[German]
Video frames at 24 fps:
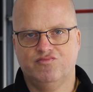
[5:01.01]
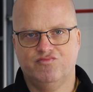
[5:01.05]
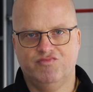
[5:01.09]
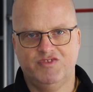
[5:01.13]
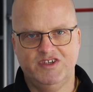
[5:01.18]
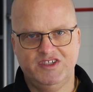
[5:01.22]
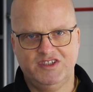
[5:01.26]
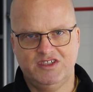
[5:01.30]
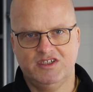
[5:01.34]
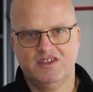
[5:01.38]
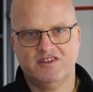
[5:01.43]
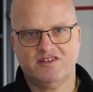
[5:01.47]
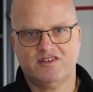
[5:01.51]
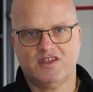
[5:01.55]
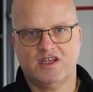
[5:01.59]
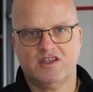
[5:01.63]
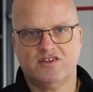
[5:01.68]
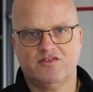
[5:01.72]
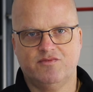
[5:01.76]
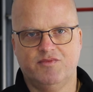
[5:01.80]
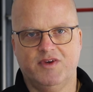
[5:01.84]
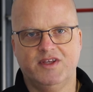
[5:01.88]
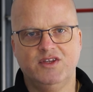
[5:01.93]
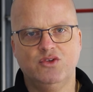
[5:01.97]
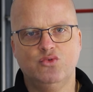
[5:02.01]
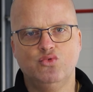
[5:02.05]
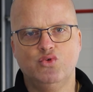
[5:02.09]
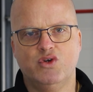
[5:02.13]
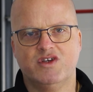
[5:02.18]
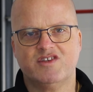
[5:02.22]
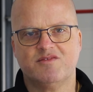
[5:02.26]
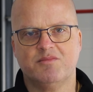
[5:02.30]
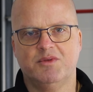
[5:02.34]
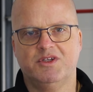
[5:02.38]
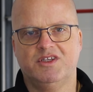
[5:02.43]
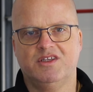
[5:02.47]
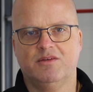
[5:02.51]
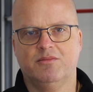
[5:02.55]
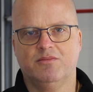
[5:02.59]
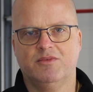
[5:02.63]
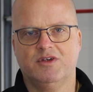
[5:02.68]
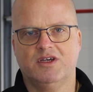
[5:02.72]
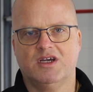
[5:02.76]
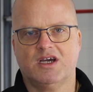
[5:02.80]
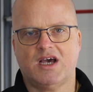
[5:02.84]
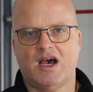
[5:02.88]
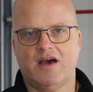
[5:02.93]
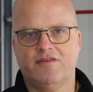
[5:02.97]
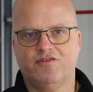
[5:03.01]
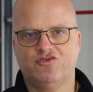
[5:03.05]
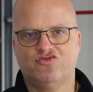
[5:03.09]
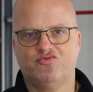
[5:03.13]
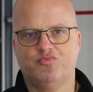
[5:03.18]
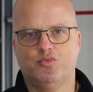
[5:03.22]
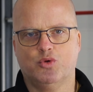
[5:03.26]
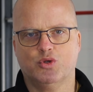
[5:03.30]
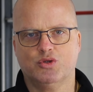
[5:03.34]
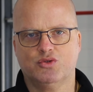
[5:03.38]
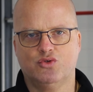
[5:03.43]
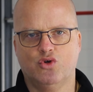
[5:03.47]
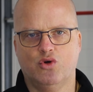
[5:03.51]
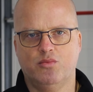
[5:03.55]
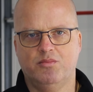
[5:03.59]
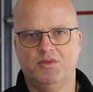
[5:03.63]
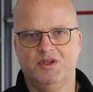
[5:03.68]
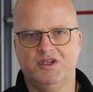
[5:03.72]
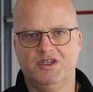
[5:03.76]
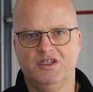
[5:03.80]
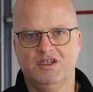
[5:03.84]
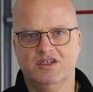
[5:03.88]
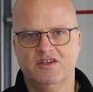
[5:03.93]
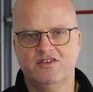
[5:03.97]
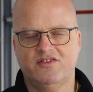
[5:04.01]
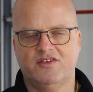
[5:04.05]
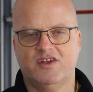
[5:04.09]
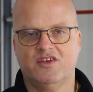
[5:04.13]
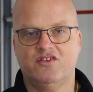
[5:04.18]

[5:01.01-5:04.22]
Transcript: Wichtig ist, dass wenn du es mit dem Kraftsport kombinierst,